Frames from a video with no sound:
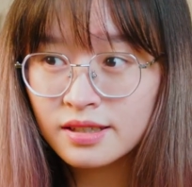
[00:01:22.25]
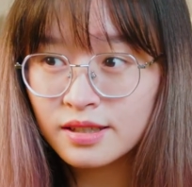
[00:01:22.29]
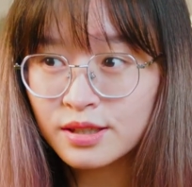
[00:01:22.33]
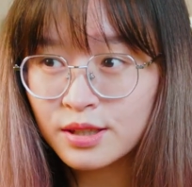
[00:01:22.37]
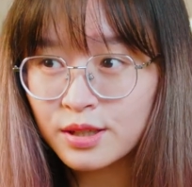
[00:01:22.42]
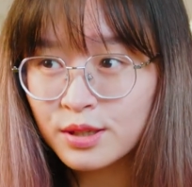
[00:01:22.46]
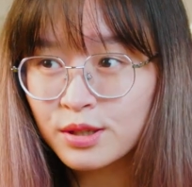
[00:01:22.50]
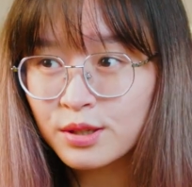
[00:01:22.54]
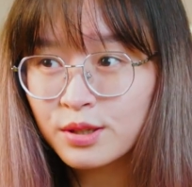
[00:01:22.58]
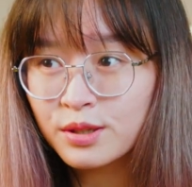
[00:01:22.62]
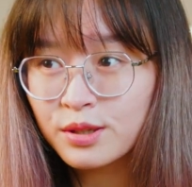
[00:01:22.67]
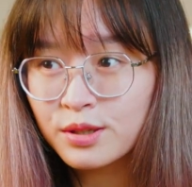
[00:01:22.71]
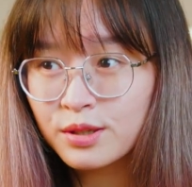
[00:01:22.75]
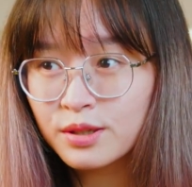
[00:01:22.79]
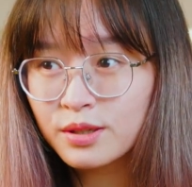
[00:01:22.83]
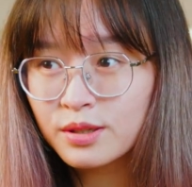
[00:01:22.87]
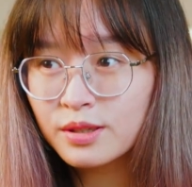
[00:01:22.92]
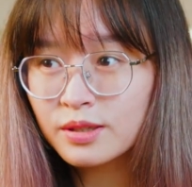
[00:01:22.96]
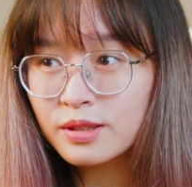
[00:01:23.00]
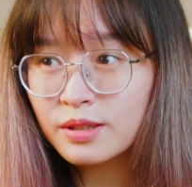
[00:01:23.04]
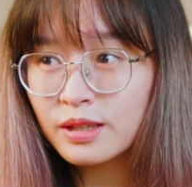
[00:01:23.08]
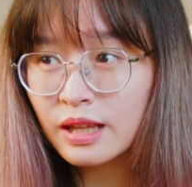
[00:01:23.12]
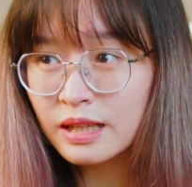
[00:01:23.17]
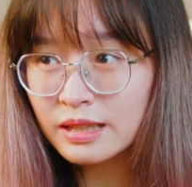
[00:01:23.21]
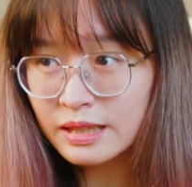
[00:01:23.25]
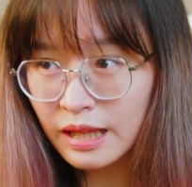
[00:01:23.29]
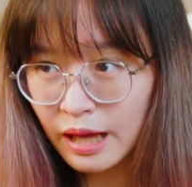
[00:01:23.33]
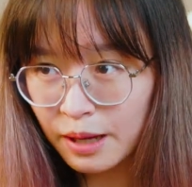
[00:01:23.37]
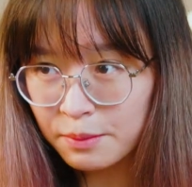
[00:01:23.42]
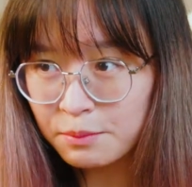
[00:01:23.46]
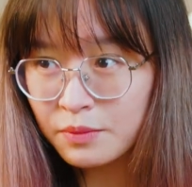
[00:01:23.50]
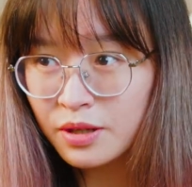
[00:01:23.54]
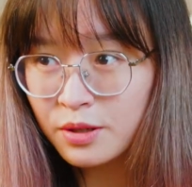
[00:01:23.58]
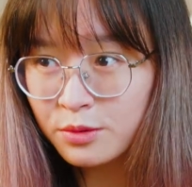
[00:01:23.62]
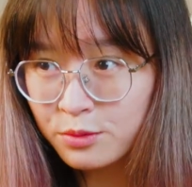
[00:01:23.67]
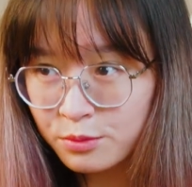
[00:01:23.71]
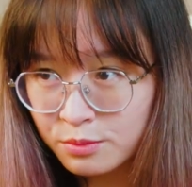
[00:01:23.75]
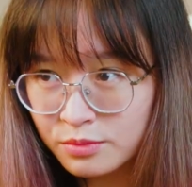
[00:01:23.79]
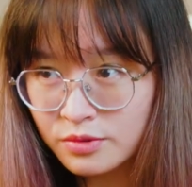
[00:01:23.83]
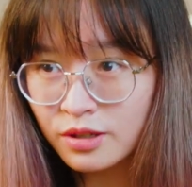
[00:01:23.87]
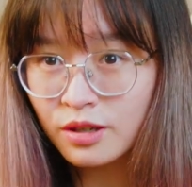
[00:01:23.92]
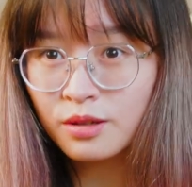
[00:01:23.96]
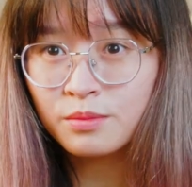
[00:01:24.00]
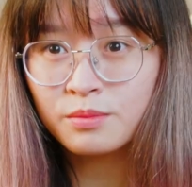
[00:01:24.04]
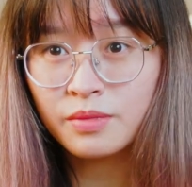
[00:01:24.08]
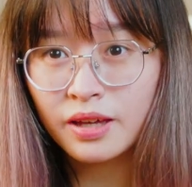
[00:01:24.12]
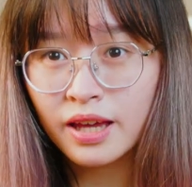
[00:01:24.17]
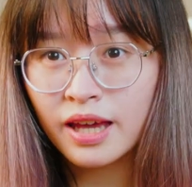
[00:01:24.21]
thì tháng 8 là đúng
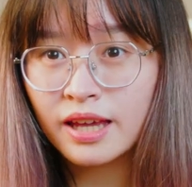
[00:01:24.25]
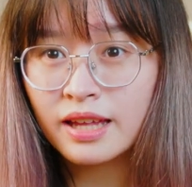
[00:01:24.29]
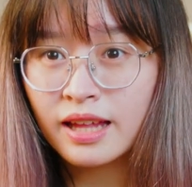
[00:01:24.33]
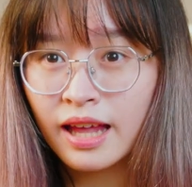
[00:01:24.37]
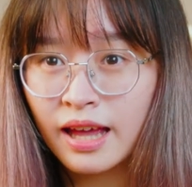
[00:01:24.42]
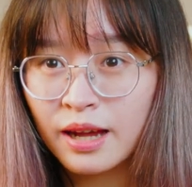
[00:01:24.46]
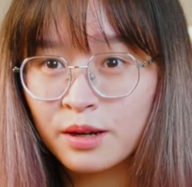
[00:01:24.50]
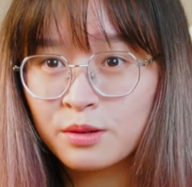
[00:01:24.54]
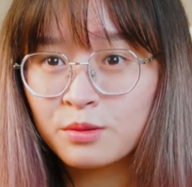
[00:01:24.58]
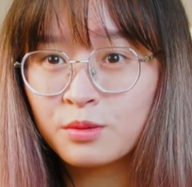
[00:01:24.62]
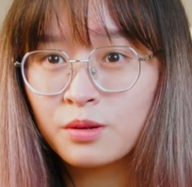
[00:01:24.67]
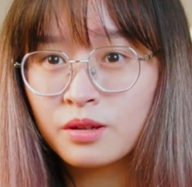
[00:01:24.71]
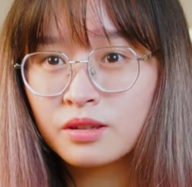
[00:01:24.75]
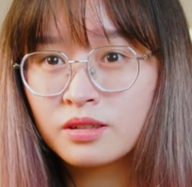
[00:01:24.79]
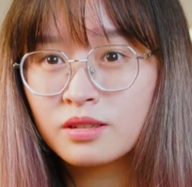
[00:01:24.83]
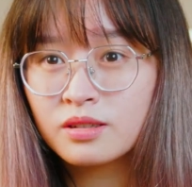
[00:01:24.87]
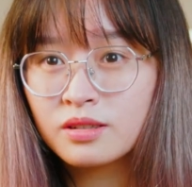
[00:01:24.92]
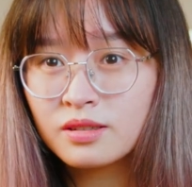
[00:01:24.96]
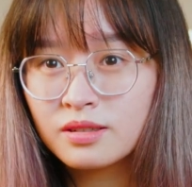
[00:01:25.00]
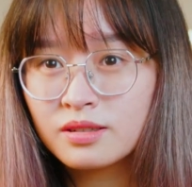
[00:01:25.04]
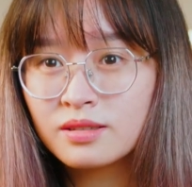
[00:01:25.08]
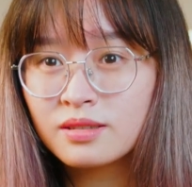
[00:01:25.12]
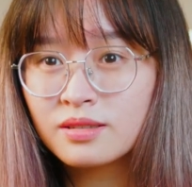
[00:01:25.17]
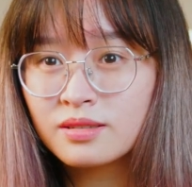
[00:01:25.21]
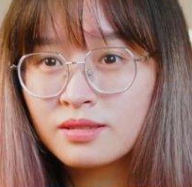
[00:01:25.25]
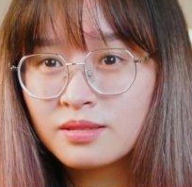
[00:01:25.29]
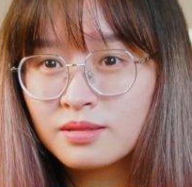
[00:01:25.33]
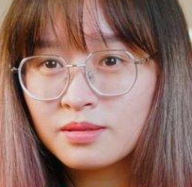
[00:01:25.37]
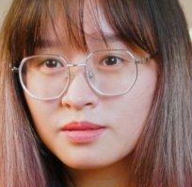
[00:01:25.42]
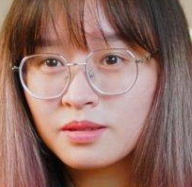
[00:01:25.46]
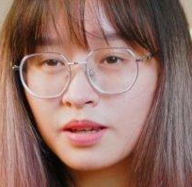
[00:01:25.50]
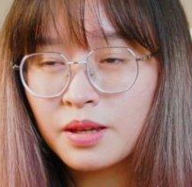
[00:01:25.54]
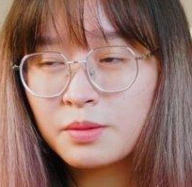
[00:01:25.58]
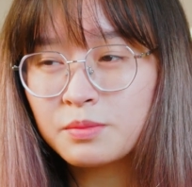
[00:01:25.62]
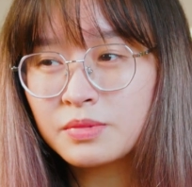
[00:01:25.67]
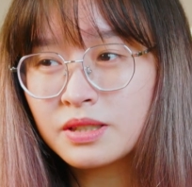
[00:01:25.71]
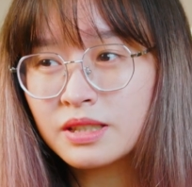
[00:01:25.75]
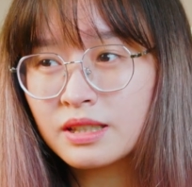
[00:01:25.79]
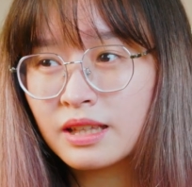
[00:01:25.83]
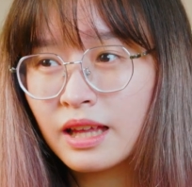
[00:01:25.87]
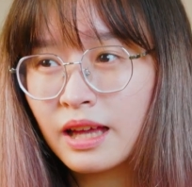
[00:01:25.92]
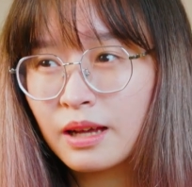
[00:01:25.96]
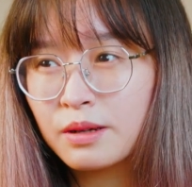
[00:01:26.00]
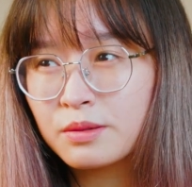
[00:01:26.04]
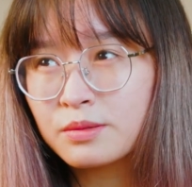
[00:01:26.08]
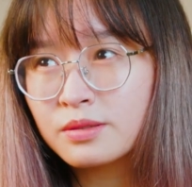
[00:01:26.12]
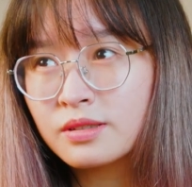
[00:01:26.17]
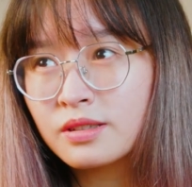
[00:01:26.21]
tròn 12 tháng luôn em chỉ
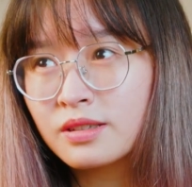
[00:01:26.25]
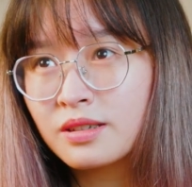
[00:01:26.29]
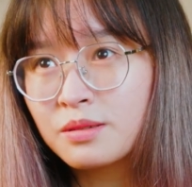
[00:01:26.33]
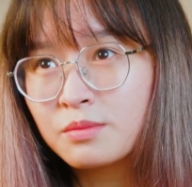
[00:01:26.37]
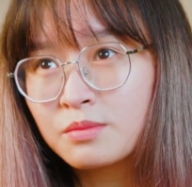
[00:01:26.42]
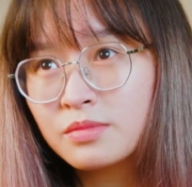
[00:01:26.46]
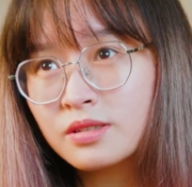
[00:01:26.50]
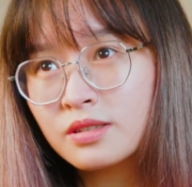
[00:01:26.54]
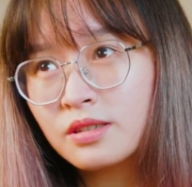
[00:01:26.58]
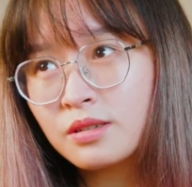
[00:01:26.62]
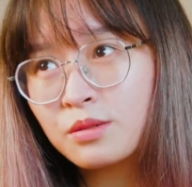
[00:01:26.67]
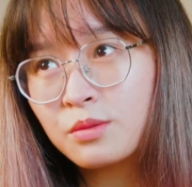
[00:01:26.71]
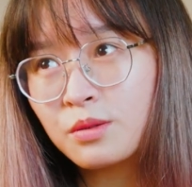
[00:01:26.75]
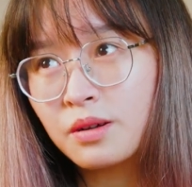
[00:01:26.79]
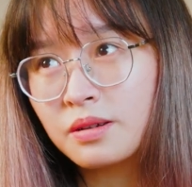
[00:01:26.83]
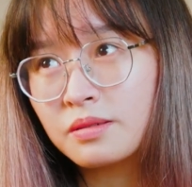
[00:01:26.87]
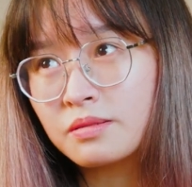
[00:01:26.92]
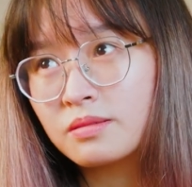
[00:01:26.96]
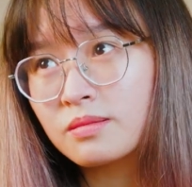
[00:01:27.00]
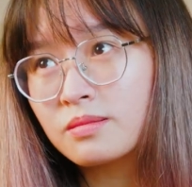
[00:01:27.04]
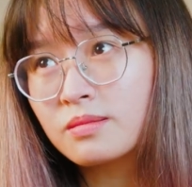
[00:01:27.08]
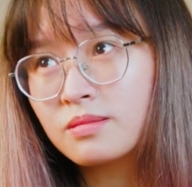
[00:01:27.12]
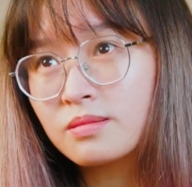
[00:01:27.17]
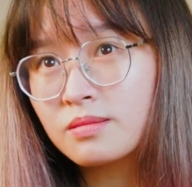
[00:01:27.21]
tháo sớm trước khoảng